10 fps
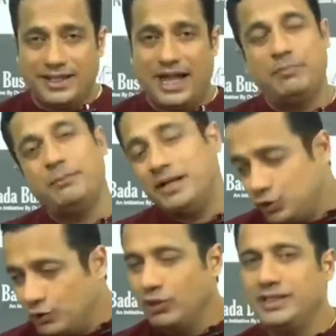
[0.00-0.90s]
हाँ, आपने पहले
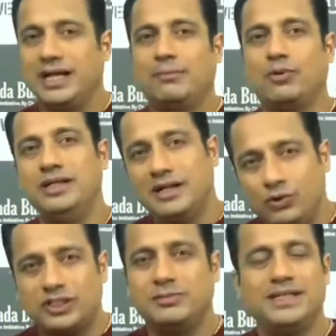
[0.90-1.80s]
झूठ बोल दिया आपको लीगल
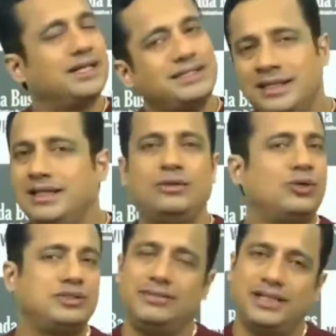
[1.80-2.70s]
नोटिस भेजा किसी ने लीगल
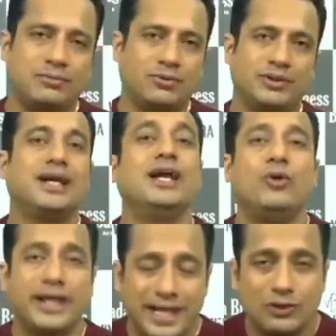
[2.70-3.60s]
नोटिस नहीं भेजा आपको दिखा
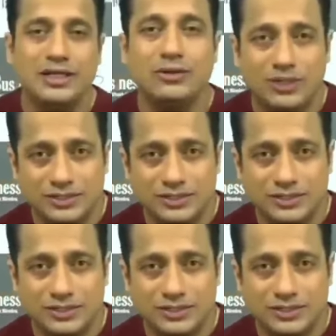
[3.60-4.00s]
दो अगर है तो लीगल